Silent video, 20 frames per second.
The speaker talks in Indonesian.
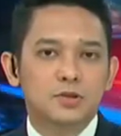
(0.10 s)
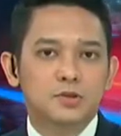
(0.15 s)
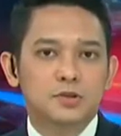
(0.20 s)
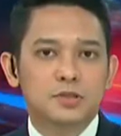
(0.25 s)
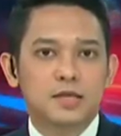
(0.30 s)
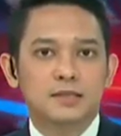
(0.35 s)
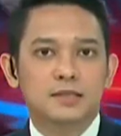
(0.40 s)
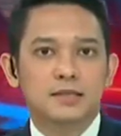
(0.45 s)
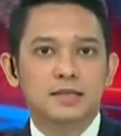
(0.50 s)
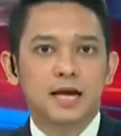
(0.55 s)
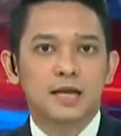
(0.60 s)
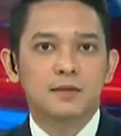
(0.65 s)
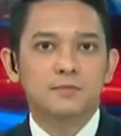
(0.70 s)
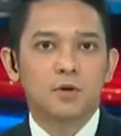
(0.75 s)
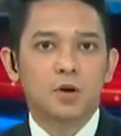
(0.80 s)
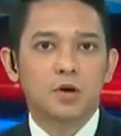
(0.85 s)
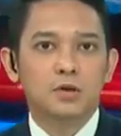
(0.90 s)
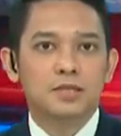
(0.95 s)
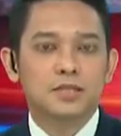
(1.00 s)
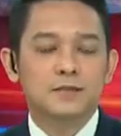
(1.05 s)

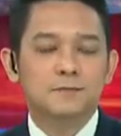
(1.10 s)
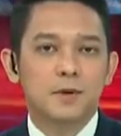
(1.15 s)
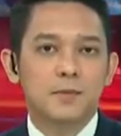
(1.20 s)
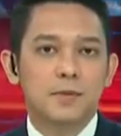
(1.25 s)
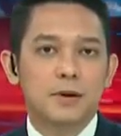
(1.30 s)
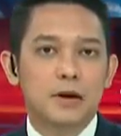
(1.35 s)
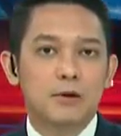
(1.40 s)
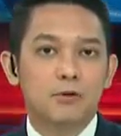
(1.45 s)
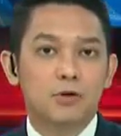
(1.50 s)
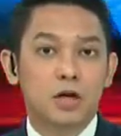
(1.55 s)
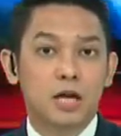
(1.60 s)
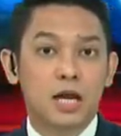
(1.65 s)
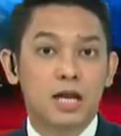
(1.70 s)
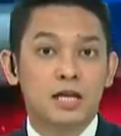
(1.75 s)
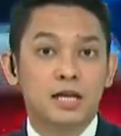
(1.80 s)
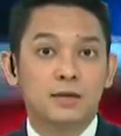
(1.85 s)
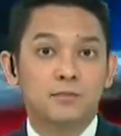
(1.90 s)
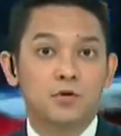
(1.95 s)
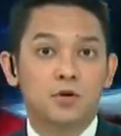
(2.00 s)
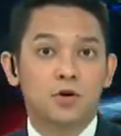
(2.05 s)
mensukseskan proses
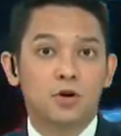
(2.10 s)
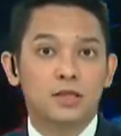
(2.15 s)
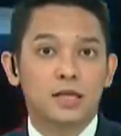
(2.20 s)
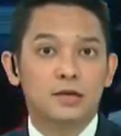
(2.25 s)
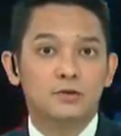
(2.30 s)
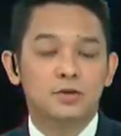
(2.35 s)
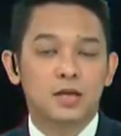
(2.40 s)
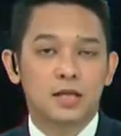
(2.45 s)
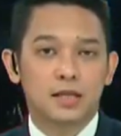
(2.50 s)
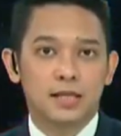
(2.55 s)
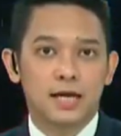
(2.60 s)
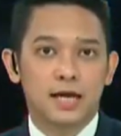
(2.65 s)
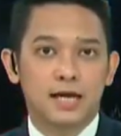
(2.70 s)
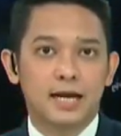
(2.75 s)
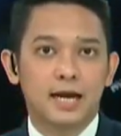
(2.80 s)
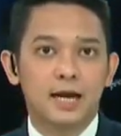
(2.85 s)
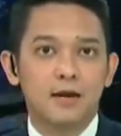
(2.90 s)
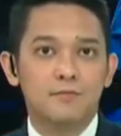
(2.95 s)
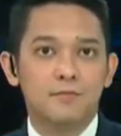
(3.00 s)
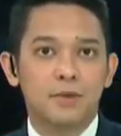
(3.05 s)
pembangunan Ibu Kota Nusantara,